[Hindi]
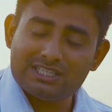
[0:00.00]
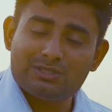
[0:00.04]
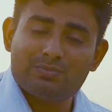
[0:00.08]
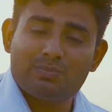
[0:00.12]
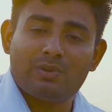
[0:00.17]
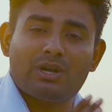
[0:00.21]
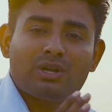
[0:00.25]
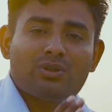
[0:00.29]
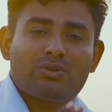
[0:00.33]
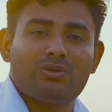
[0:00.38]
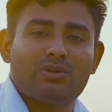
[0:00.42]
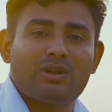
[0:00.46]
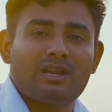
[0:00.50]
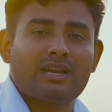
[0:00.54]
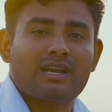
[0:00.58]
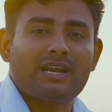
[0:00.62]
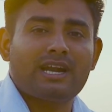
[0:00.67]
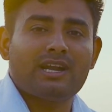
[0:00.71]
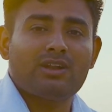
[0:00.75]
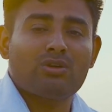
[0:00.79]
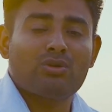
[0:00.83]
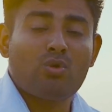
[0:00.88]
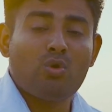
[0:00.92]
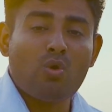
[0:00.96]
इस पर्टिकुलर
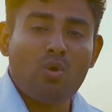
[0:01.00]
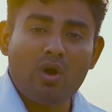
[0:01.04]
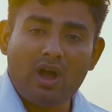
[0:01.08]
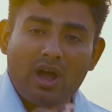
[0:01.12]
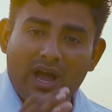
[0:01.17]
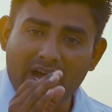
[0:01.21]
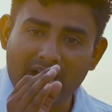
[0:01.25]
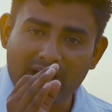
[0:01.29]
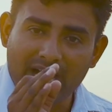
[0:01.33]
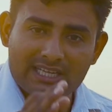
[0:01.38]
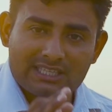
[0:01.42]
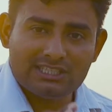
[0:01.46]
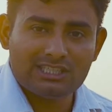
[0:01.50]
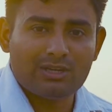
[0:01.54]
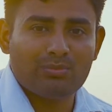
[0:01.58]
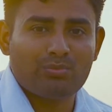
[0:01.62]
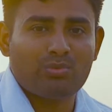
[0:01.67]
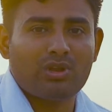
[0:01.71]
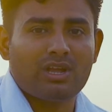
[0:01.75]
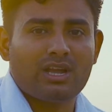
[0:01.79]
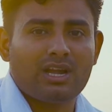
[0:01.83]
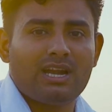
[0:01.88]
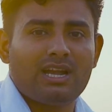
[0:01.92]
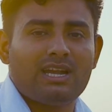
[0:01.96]
गाड़ी को आज ही
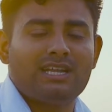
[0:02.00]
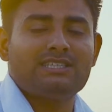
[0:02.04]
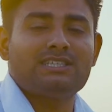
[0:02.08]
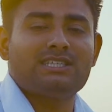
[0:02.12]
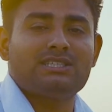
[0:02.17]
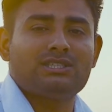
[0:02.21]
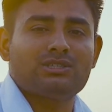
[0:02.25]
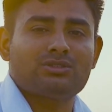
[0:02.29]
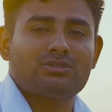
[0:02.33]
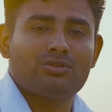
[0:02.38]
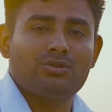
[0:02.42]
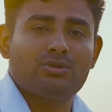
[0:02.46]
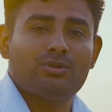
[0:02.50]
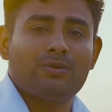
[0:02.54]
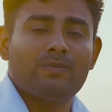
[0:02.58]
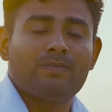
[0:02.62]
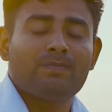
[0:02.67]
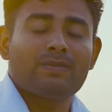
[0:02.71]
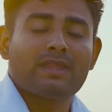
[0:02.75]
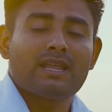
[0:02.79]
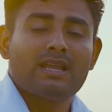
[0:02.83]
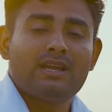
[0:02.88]
अपने घर ले जा सकते हो